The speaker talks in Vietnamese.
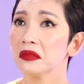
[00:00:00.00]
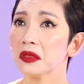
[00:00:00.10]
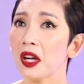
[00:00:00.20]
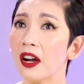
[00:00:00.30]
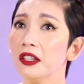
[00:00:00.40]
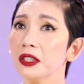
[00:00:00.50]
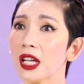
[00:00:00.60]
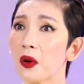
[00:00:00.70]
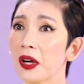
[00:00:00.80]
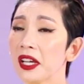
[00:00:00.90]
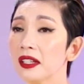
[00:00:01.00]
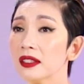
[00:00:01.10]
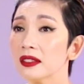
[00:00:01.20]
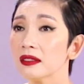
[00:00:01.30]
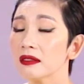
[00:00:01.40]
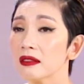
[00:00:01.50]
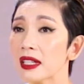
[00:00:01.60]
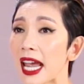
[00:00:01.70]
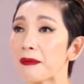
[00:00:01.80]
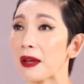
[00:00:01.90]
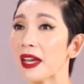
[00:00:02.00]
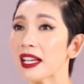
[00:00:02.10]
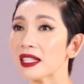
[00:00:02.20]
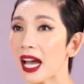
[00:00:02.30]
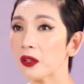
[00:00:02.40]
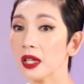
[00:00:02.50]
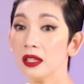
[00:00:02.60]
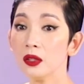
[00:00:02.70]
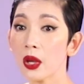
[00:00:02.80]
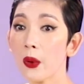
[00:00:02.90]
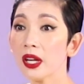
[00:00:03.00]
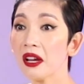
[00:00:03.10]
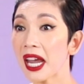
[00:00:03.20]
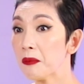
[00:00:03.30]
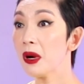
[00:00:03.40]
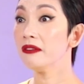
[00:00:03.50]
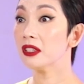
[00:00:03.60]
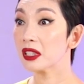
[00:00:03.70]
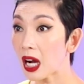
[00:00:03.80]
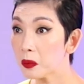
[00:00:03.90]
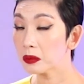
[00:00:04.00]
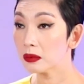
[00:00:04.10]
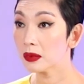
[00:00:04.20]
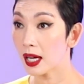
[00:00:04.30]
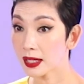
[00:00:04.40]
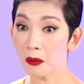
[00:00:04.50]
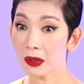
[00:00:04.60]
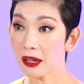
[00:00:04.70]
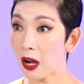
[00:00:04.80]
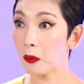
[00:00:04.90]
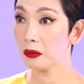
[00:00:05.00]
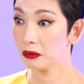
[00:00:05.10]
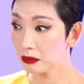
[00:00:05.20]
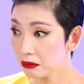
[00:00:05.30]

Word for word: tôi hỏi lương giao huy em cảm thấy sao thì lương gia huy nói em mới vừa khóc ở trong cái vòng